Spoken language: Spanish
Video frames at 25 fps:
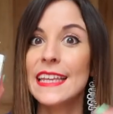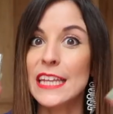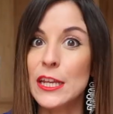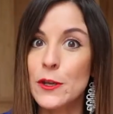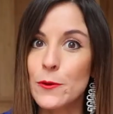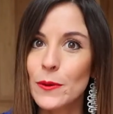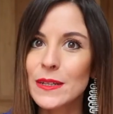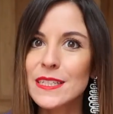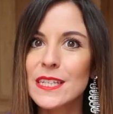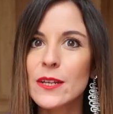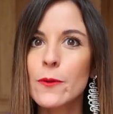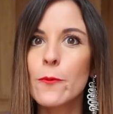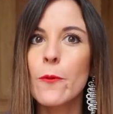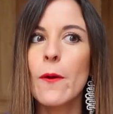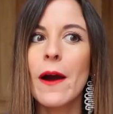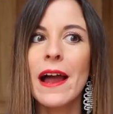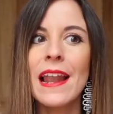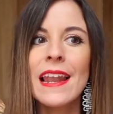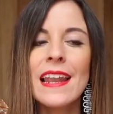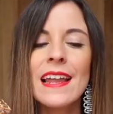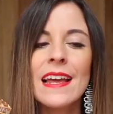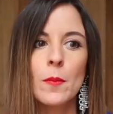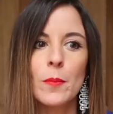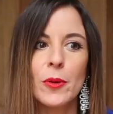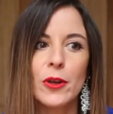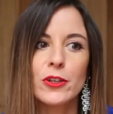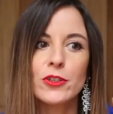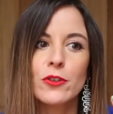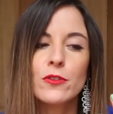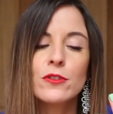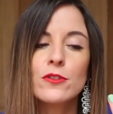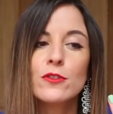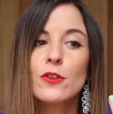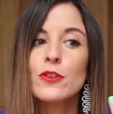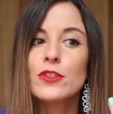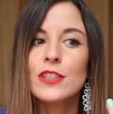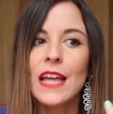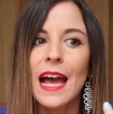y no es igual, pero
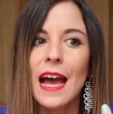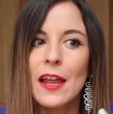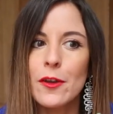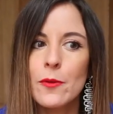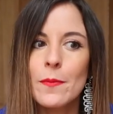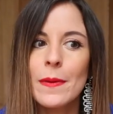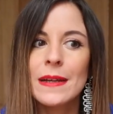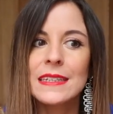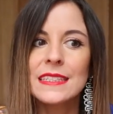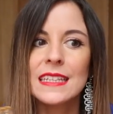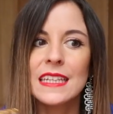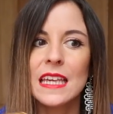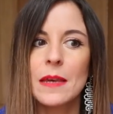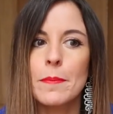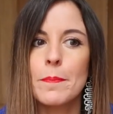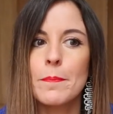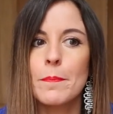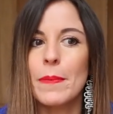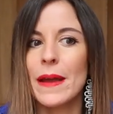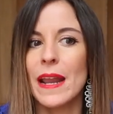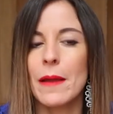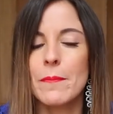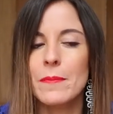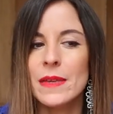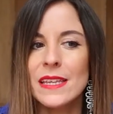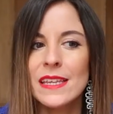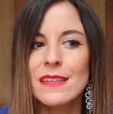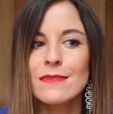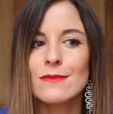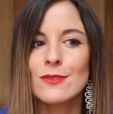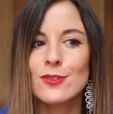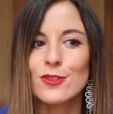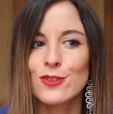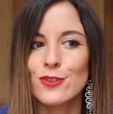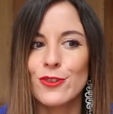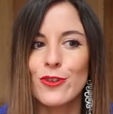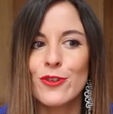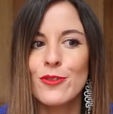son dos aromas que para mí
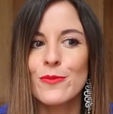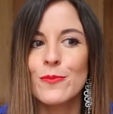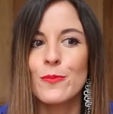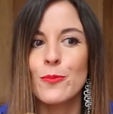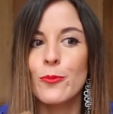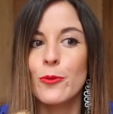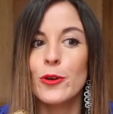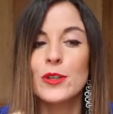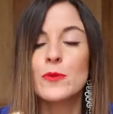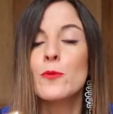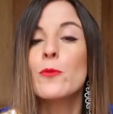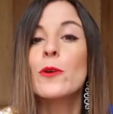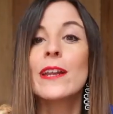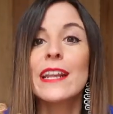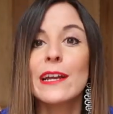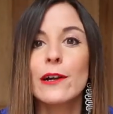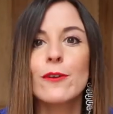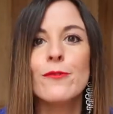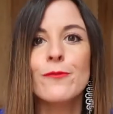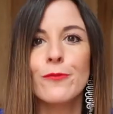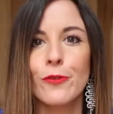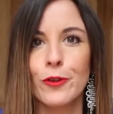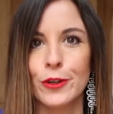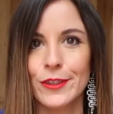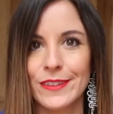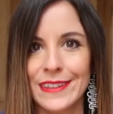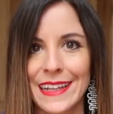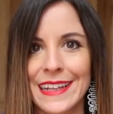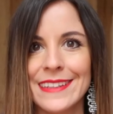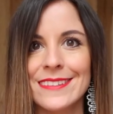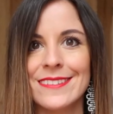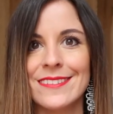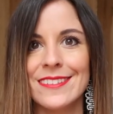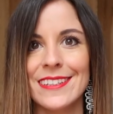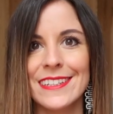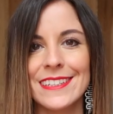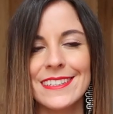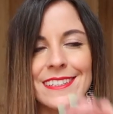son pues muy
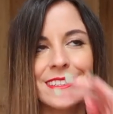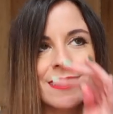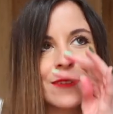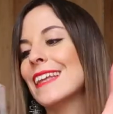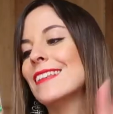reconfortantes.